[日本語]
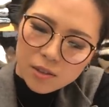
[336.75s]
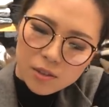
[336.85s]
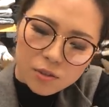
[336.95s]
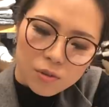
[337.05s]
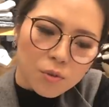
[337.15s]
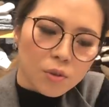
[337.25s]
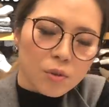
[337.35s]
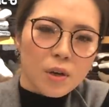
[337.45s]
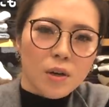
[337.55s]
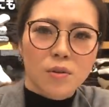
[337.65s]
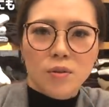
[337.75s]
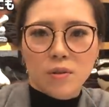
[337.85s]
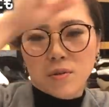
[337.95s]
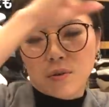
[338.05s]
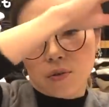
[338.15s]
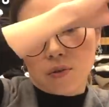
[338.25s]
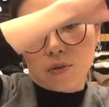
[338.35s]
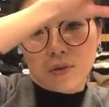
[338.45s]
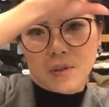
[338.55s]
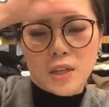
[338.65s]
ちょっと今度はこ
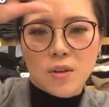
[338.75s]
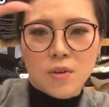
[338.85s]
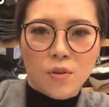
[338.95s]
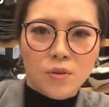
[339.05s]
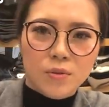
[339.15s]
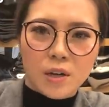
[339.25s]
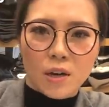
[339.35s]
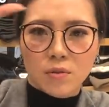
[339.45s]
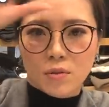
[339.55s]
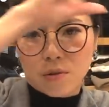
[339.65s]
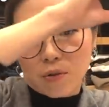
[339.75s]
うリンゴルフ感をこ